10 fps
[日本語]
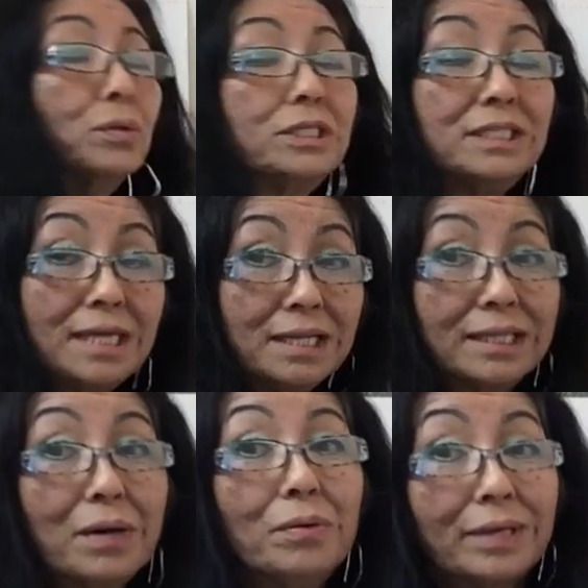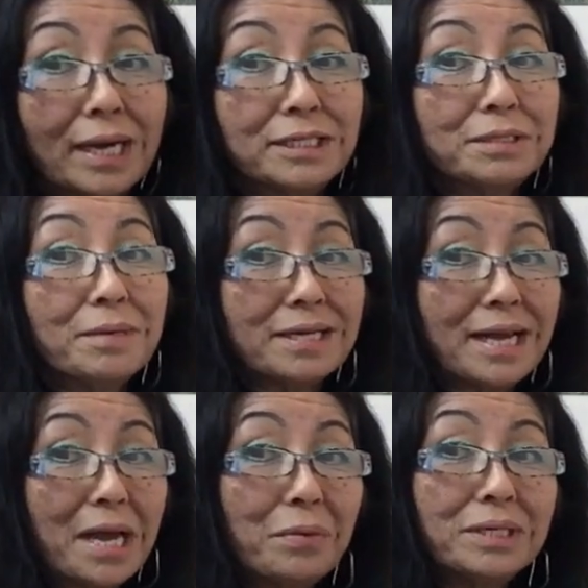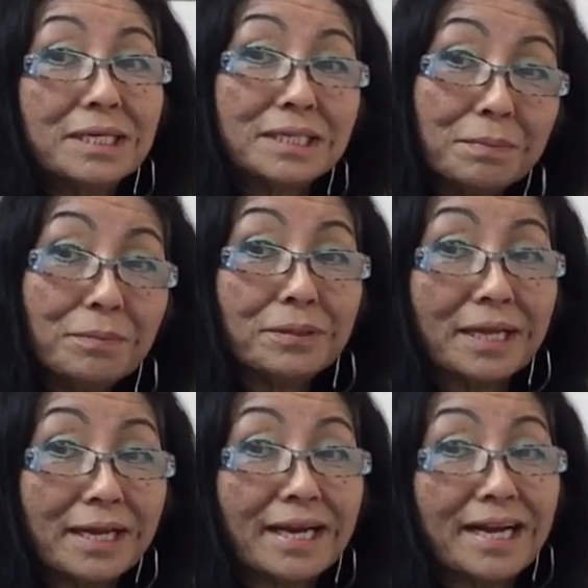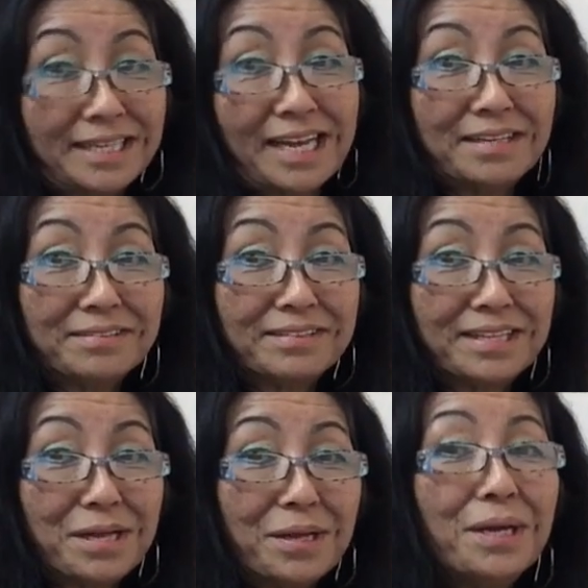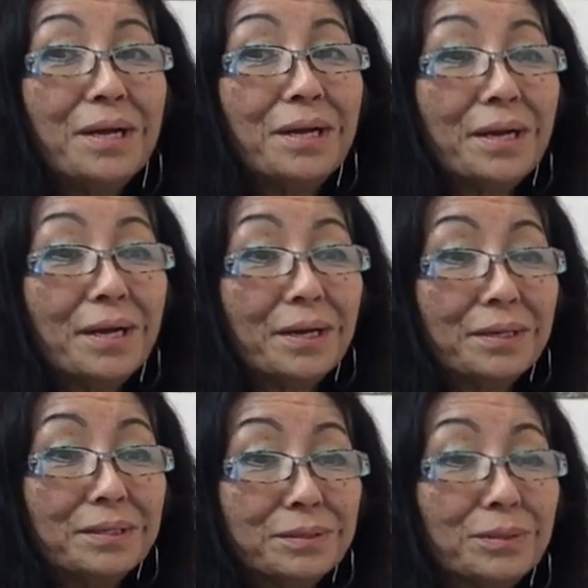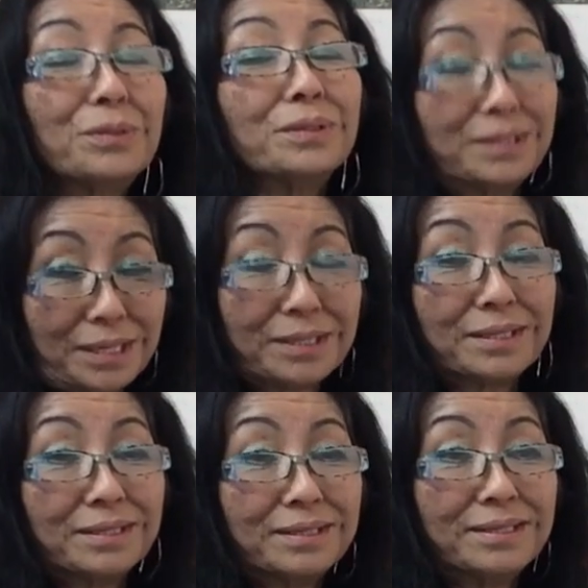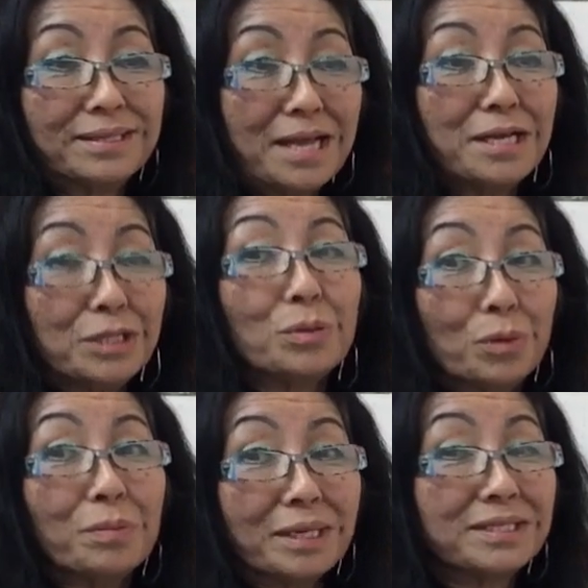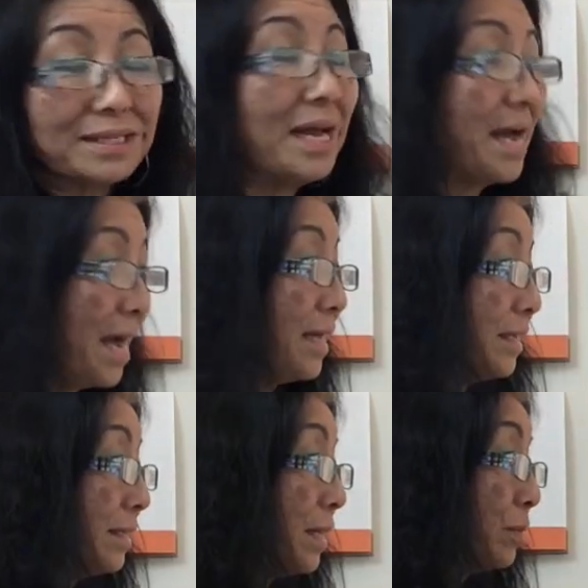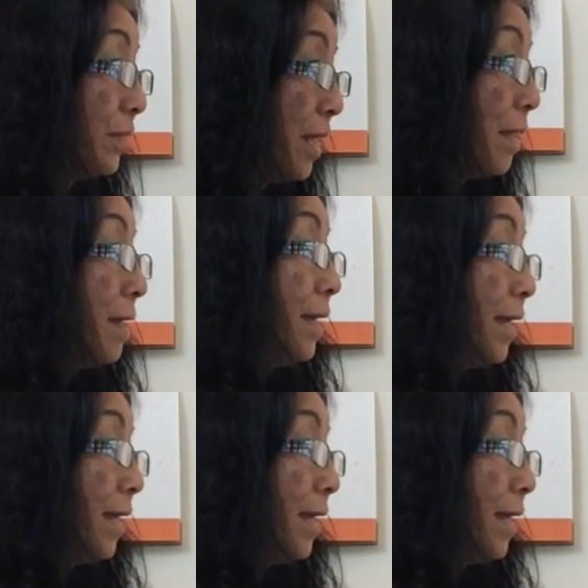自然単音階つまりエオリア戦法で書いてあるっていうことだでいいと思います。はい、なので、